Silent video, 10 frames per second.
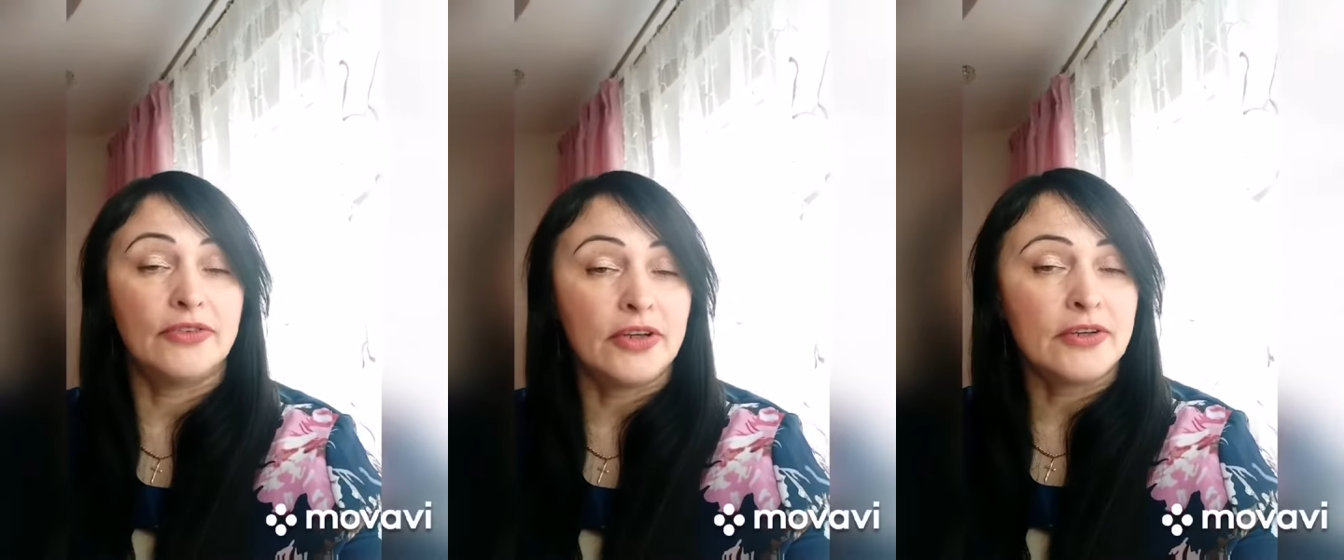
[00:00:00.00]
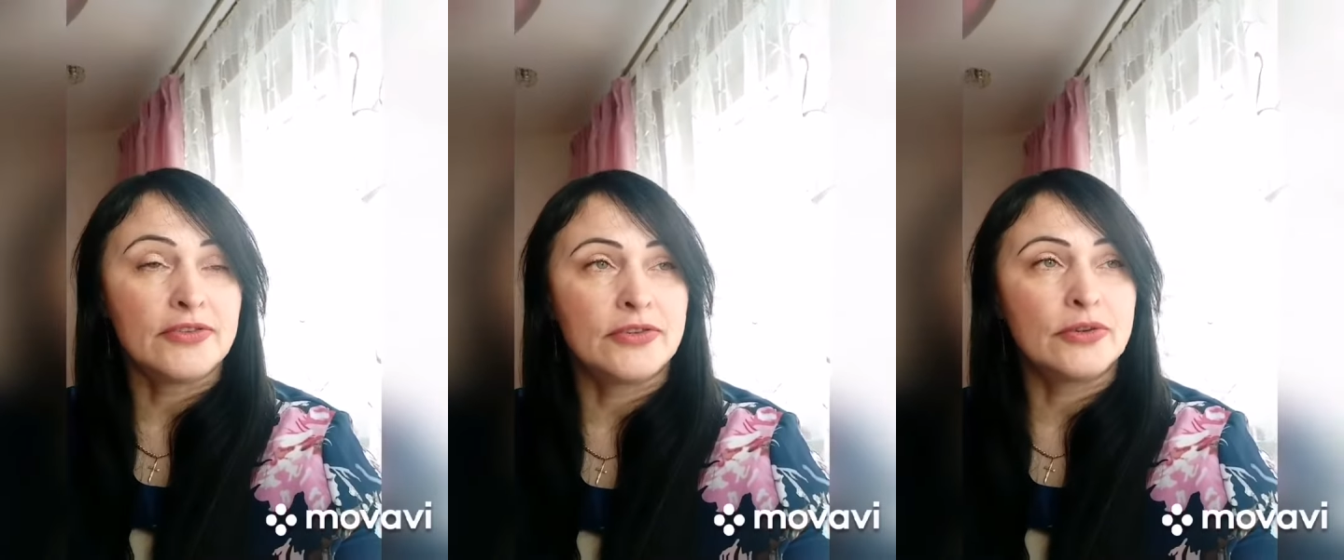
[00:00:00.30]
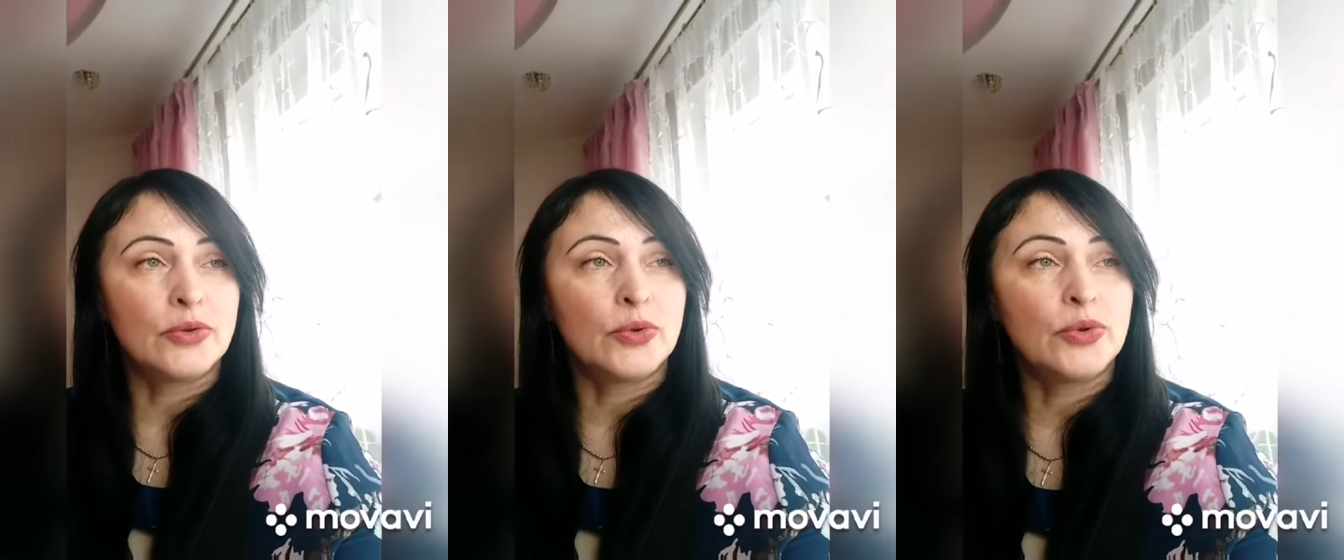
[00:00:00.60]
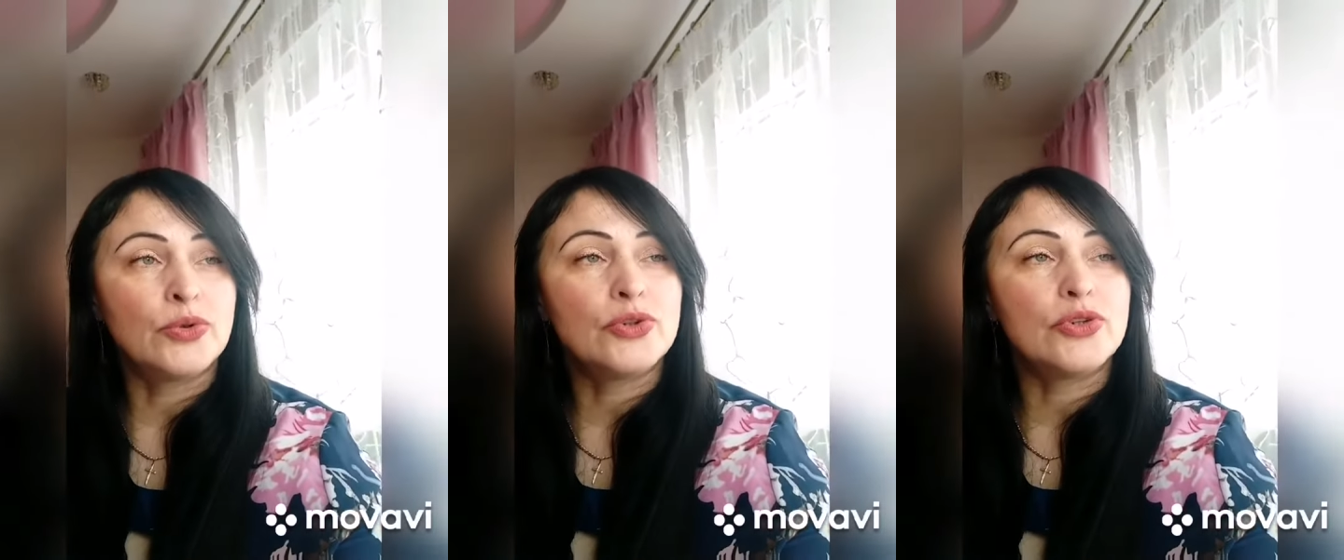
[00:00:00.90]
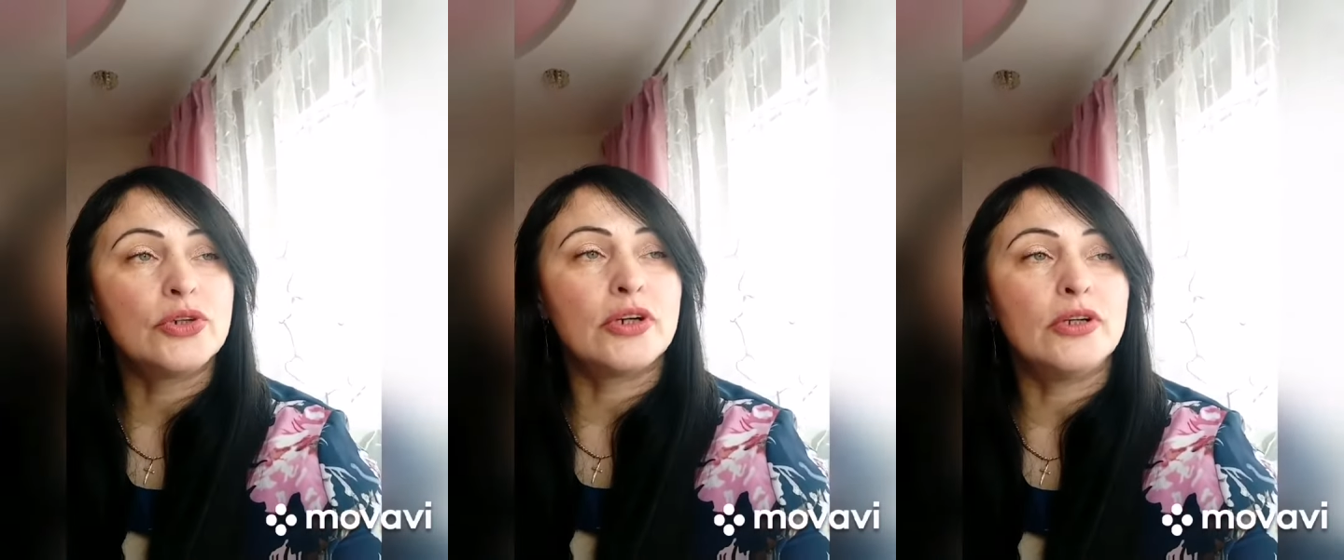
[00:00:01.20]
Ветер
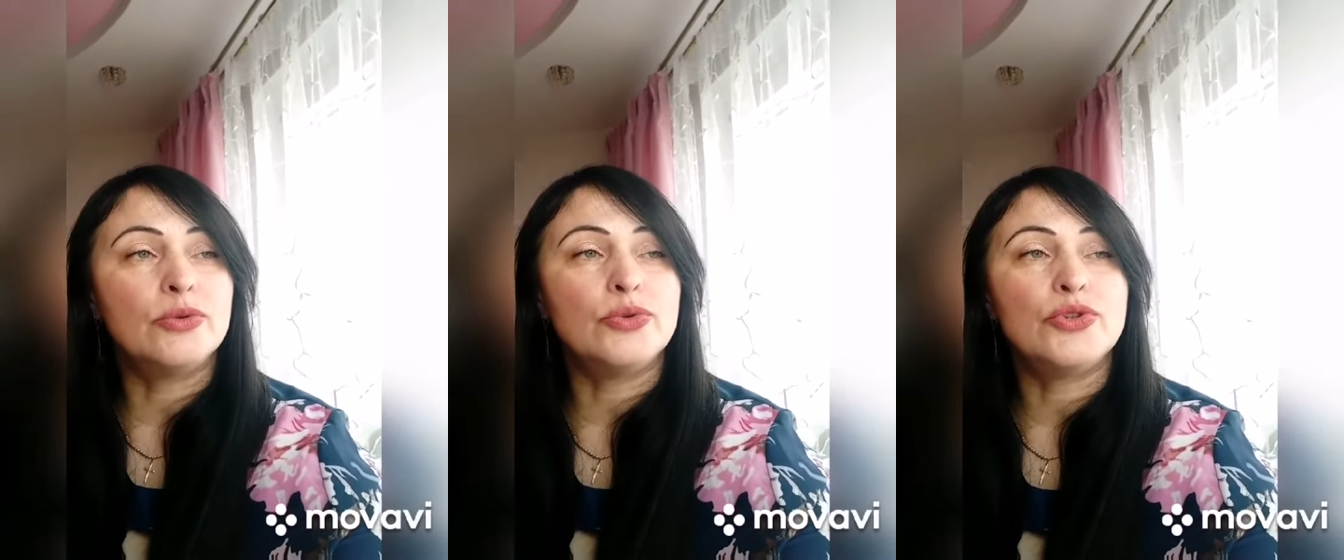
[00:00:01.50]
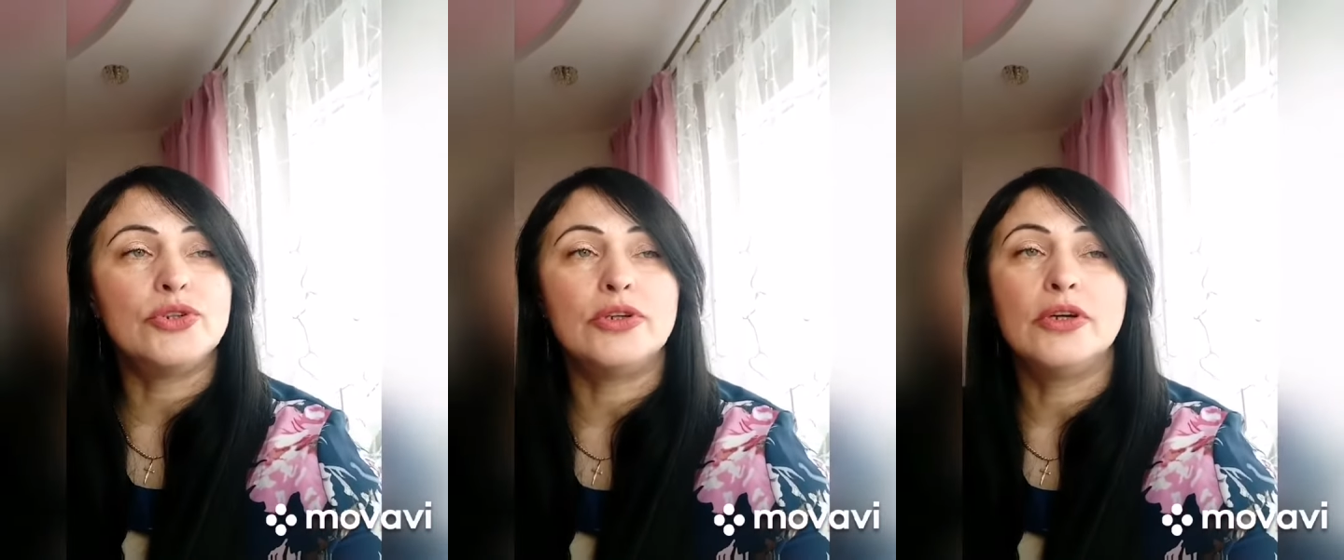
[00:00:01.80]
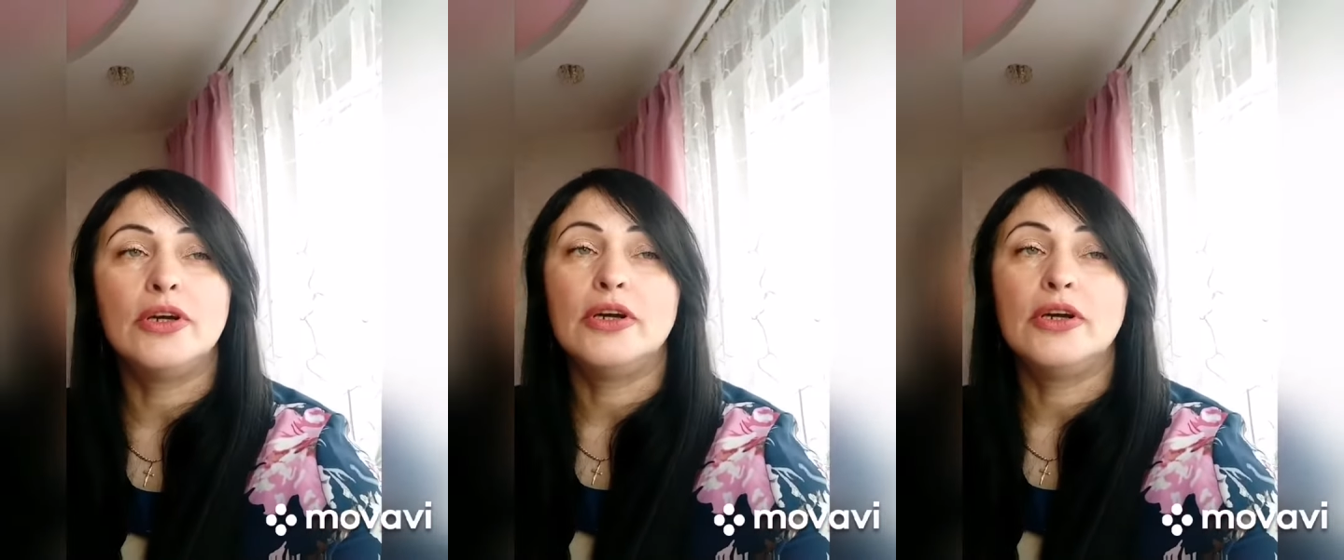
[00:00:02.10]
ноющий колючий,